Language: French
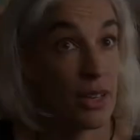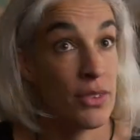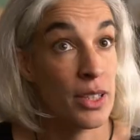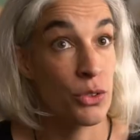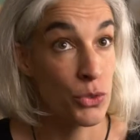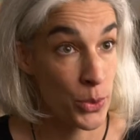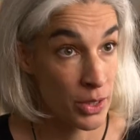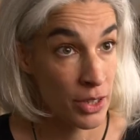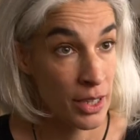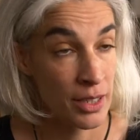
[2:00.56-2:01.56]
avait donc
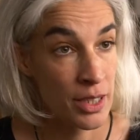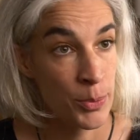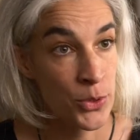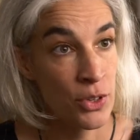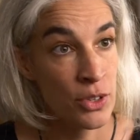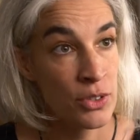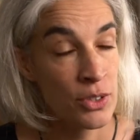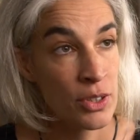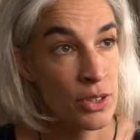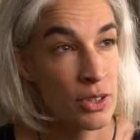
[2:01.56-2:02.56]
75
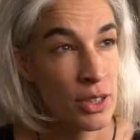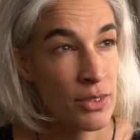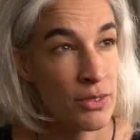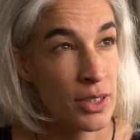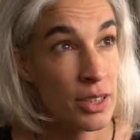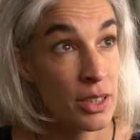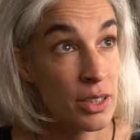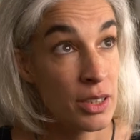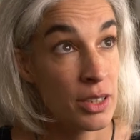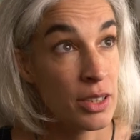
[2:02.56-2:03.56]
exposants, euh, il y
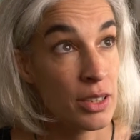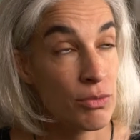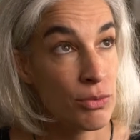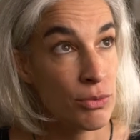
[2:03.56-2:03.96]
avait